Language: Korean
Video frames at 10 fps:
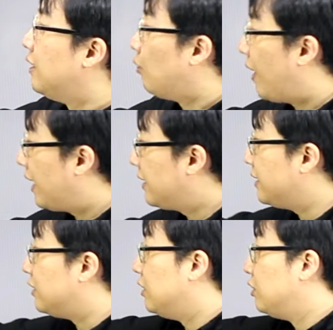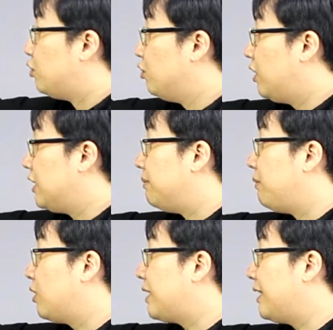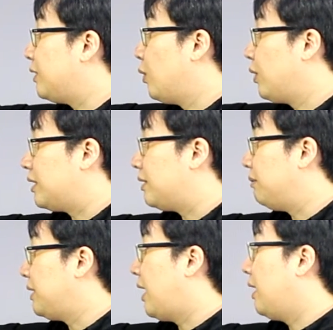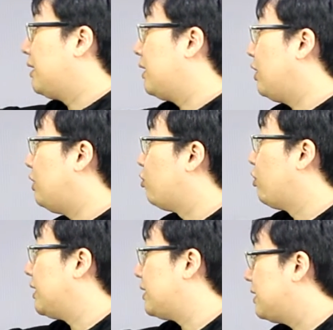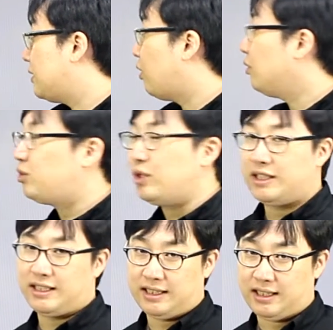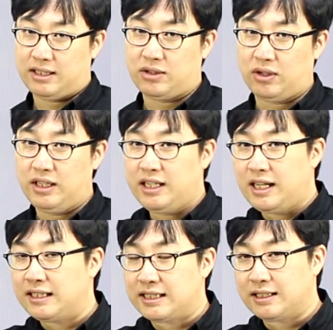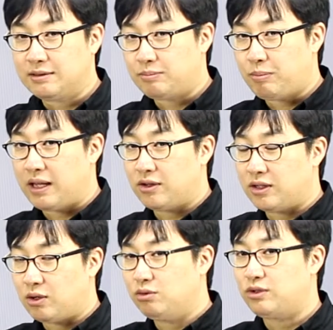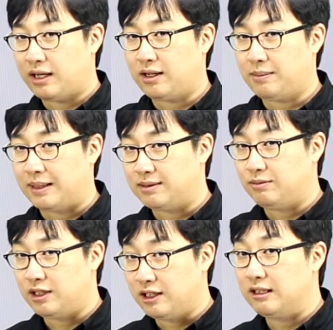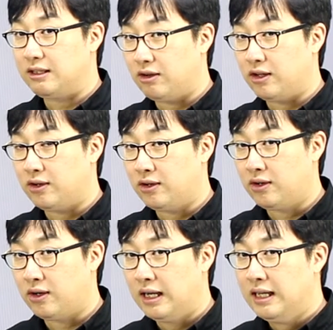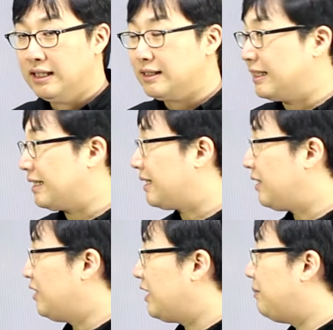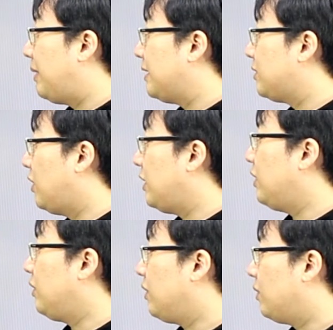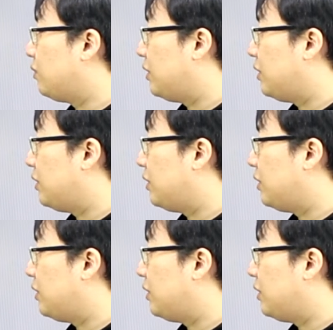왕은, 주어는, 명사는 여기 있습니다. 그래서 이 두 가지를 성수일치시키죠. 이게 지금 스페인어의 성수다 이렇게 말씀드리는 거예요. 자, 그런데 말이죠. 이런 경우도